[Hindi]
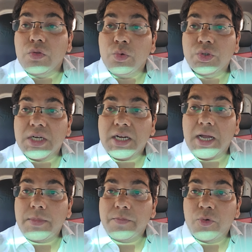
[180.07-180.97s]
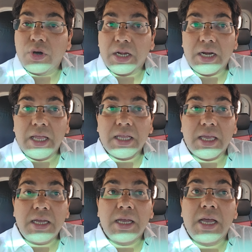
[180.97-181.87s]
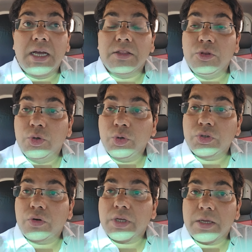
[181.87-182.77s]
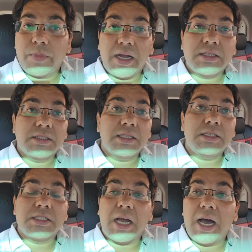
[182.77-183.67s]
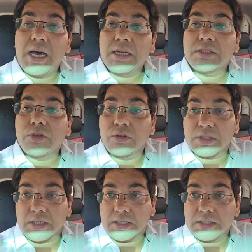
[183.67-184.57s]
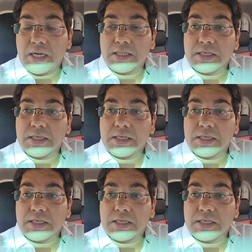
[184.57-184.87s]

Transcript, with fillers: दूसरा काम आपको करना है क्या 200 के बाद से 400 तक याद